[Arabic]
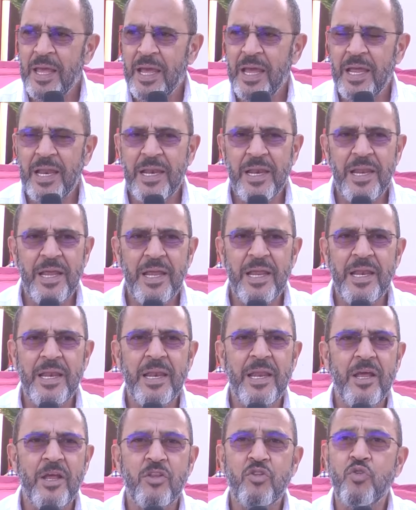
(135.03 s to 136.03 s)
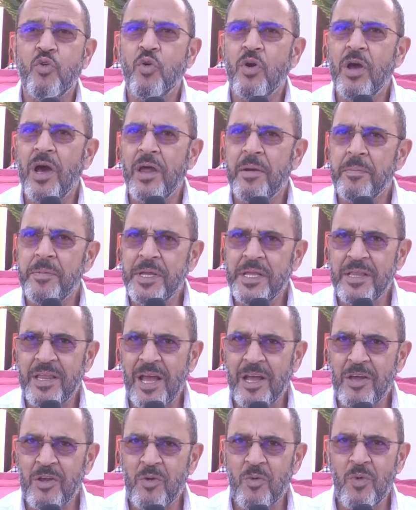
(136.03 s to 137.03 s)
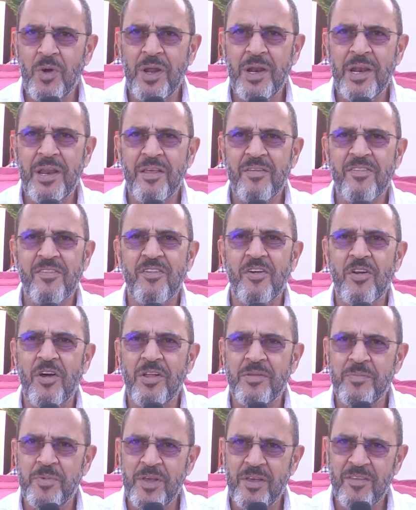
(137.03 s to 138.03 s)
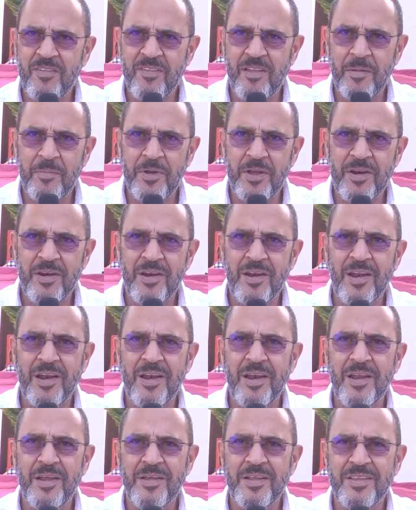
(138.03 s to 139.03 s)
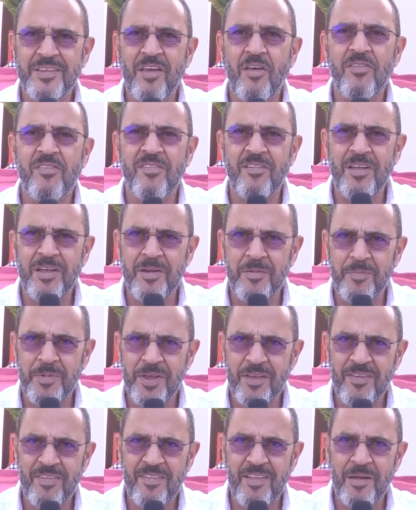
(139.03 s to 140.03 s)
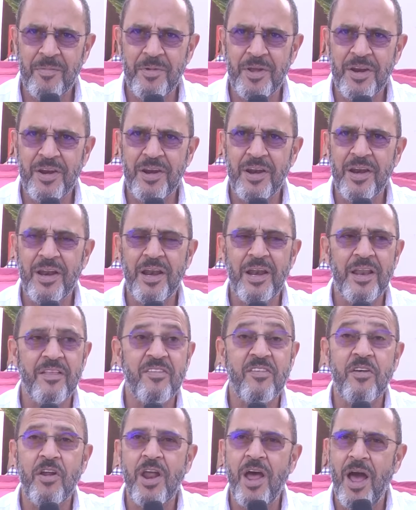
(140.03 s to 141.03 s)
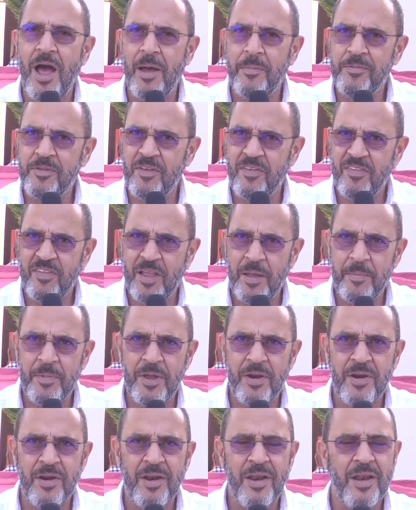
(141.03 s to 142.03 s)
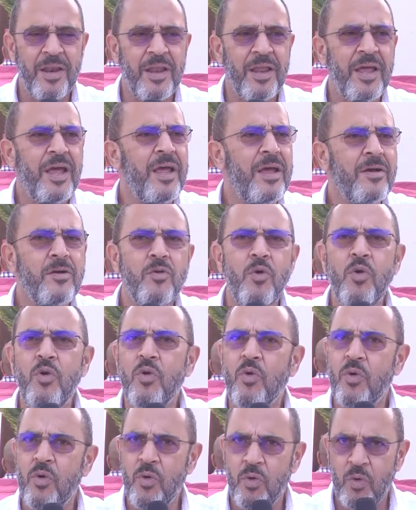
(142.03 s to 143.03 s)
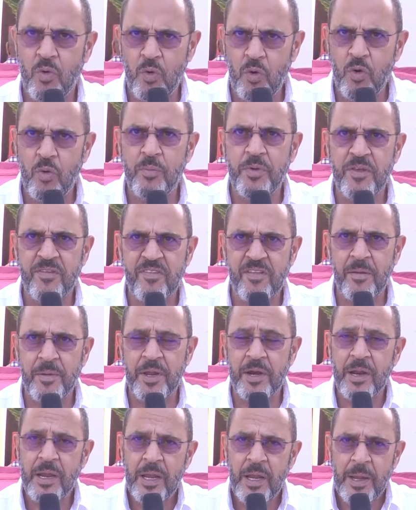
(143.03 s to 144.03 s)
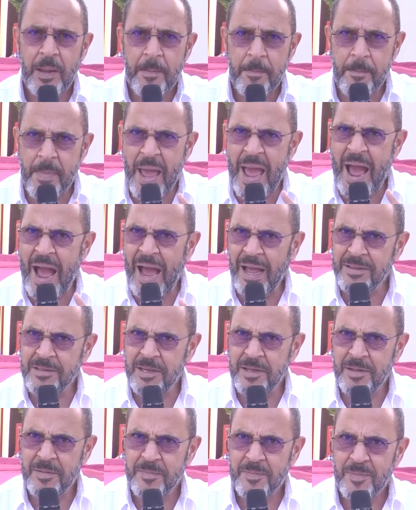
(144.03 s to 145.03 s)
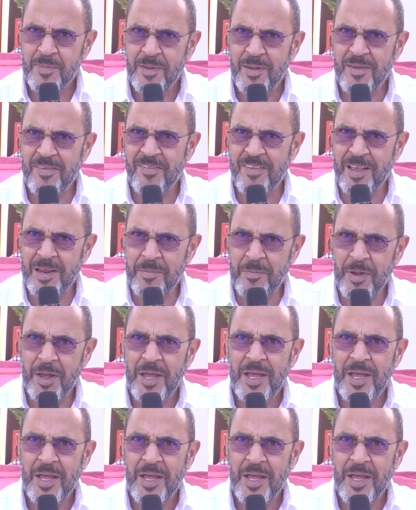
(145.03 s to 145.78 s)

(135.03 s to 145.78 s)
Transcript: التجار بيتاجروا الاستيراد بيستمر التصدير بيستمر الزراعه بتستمر كله كله كله بيستمر ما عدا السينما